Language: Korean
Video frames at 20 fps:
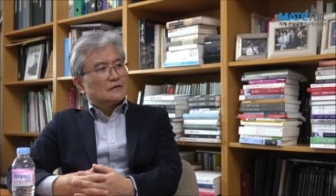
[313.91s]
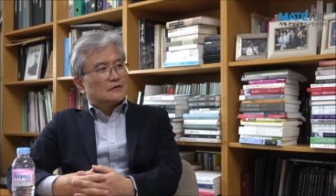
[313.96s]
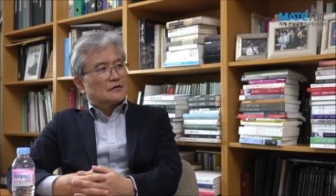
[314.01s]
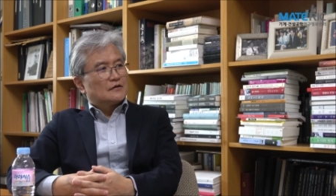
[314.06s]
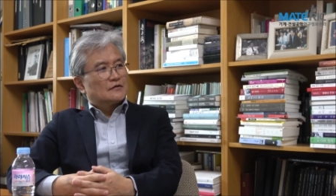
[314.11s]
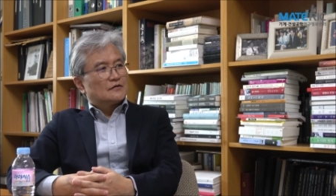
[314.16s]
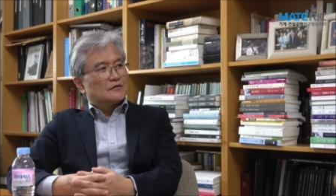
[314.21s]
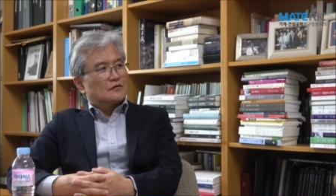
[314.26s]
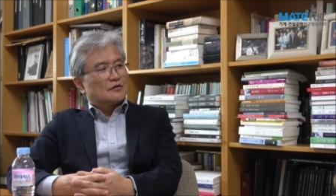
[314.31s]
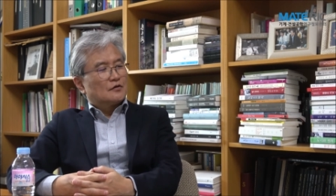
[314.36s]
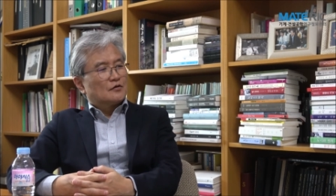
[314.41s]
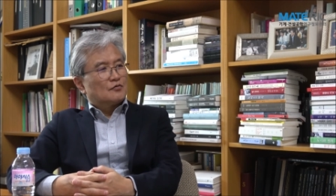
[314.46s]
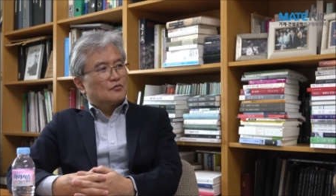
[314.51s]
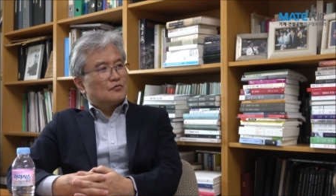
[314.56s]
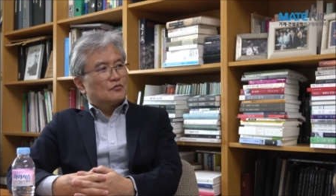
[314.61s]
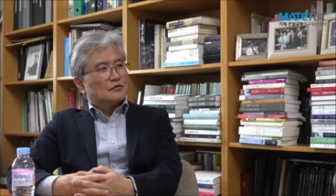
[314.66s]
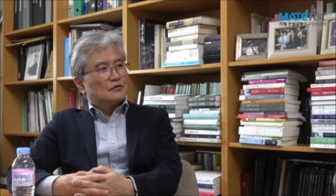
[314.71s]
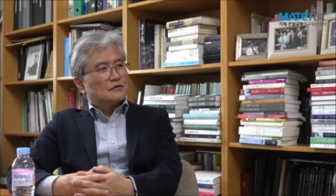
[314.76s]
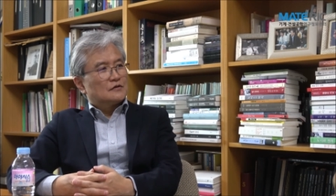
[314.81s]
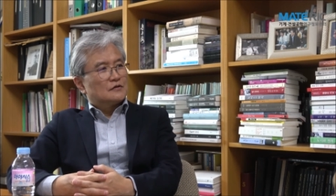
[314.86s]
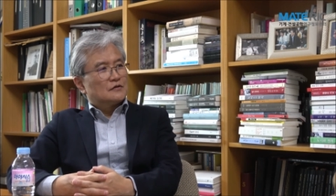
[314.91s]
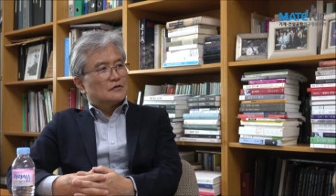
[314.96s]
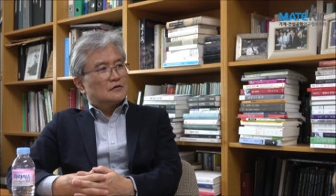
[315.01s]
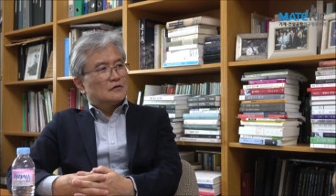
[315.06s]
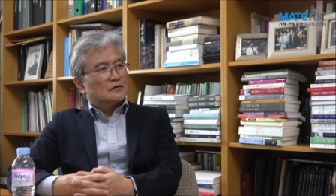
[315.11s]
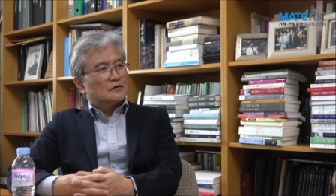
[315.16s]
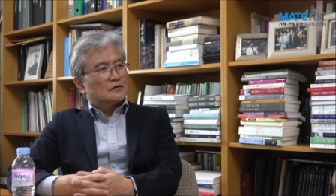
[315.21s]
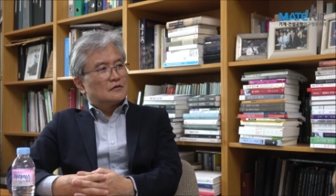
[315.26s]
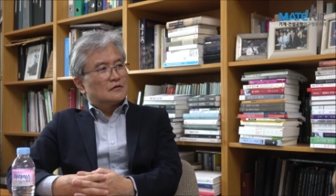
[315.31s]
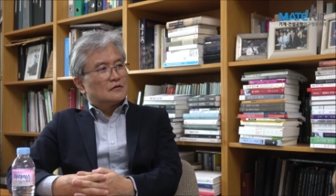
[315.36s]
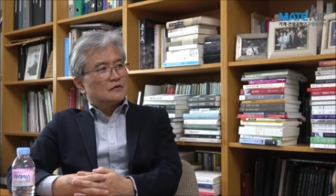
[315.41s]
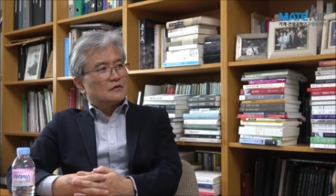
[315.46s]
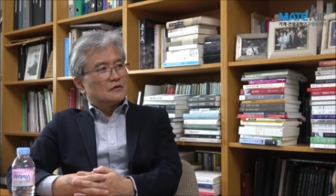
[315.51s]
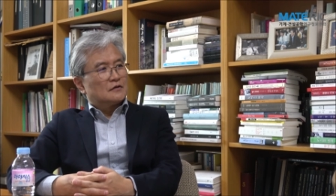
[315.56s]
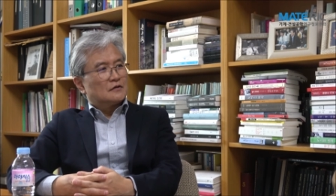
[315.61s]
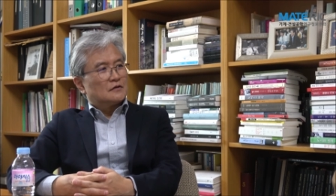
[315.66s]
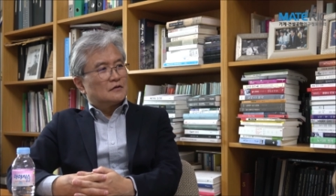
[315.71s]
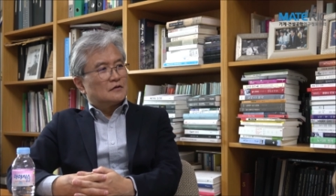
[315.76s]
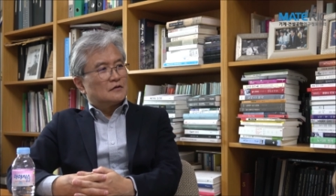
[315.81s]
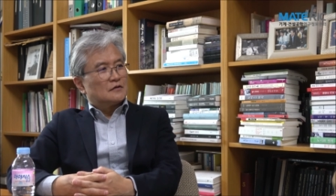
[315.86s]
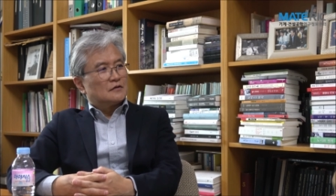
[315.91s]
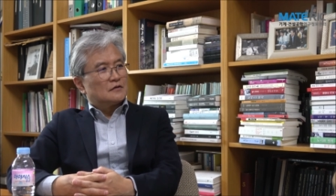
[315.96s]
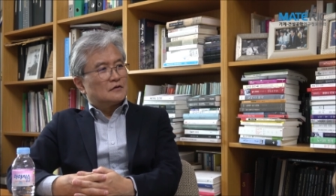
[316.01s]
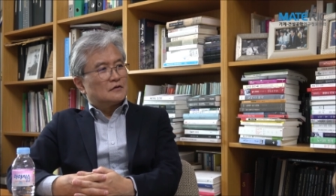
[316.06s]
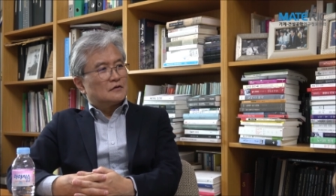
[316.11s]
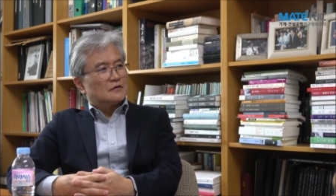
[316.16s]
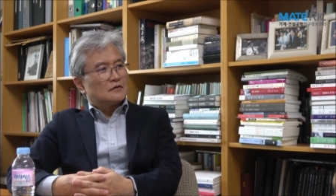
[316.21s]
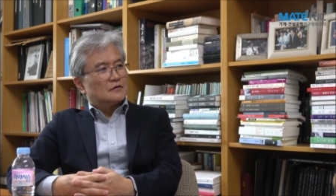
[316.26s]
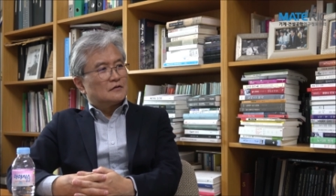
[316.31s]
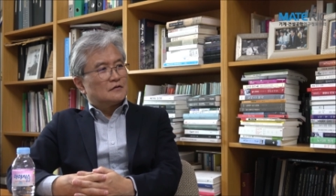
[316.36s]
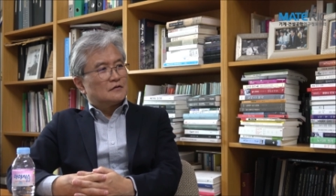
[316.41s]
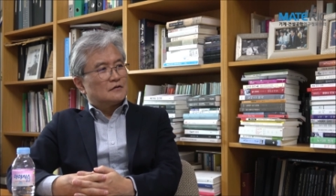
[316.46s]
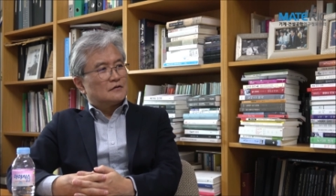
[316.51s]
그래서 결국은 그런 어,